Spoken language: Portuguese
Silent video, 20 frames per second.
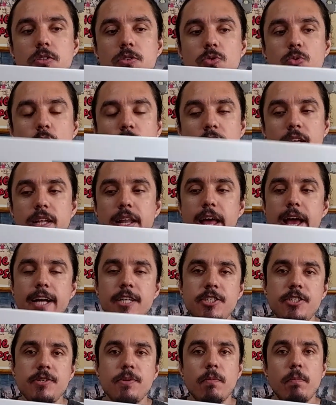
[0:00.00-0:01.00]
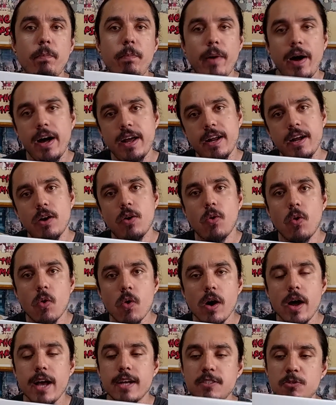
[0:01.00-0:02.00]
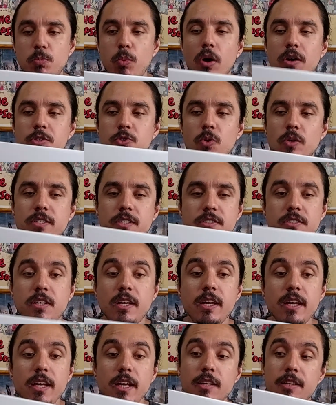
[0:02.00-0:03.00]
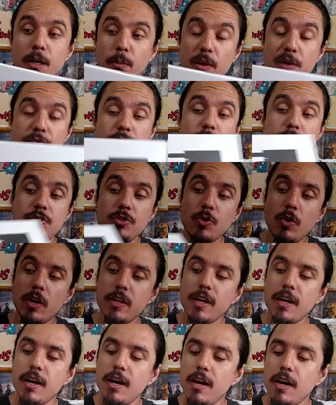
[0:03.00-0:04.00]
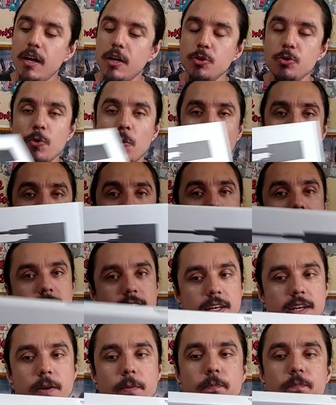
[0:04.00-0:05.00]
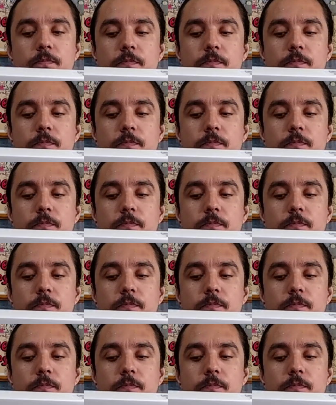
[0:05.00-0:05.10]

do Kinect para o Xbox One Slim e também funciona no PC.